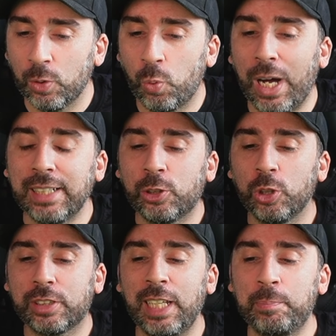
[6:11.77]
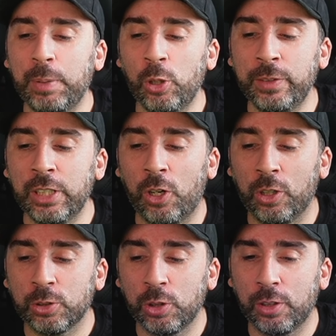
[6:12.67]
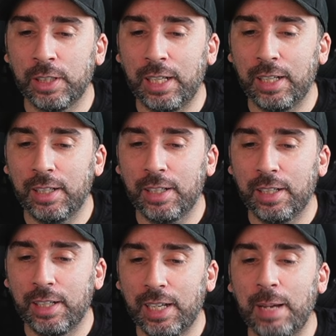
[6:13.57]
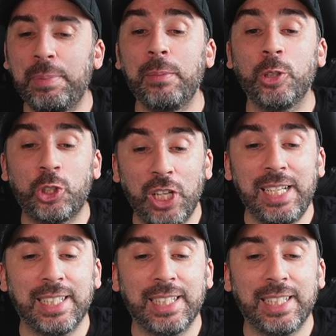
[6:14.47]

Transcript: Quarto skip luminoso. Abbiamo Shelly